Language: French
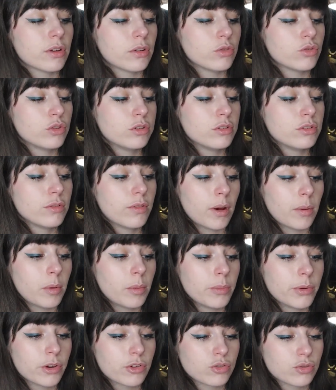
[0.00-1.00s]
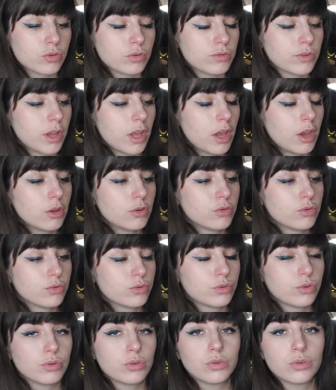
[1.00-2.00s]
Hein. Il se lisait vraiment bien, je trouve.
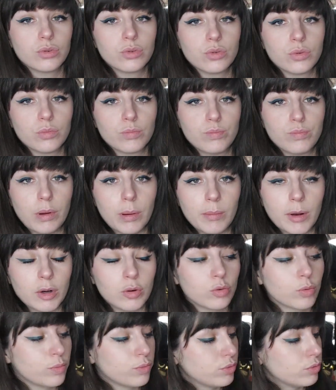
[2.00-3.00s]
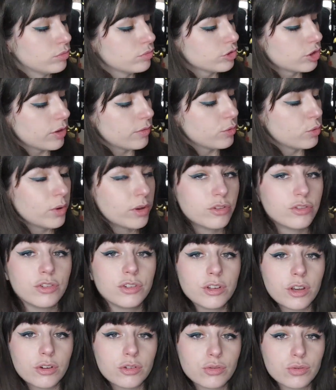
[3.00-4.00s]
Donc euh, pas mal non plus. Je l'avais eu à
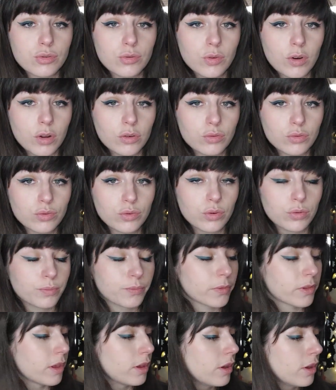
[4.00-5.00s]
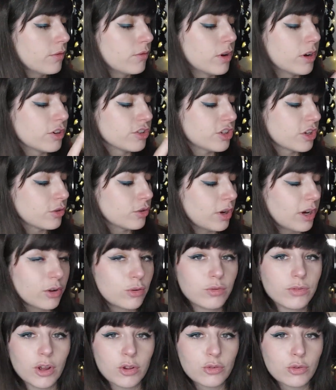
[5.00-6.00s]
Easy Cash celui-là, donc voilà. J'adore la
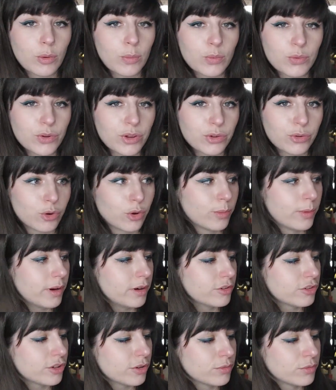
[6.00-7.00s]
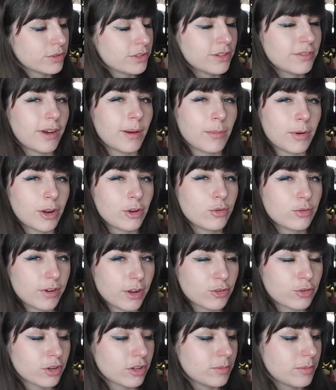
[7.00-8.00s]
couverture. En plus, elle est trop belle. J'avoue que c'est vraiment la
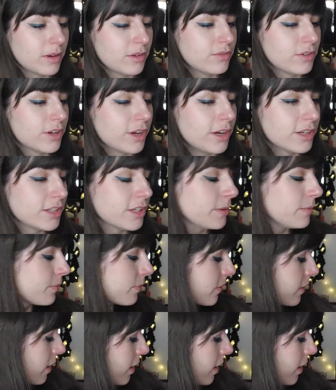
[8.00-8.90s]
couverture qui m'avait fait craquer.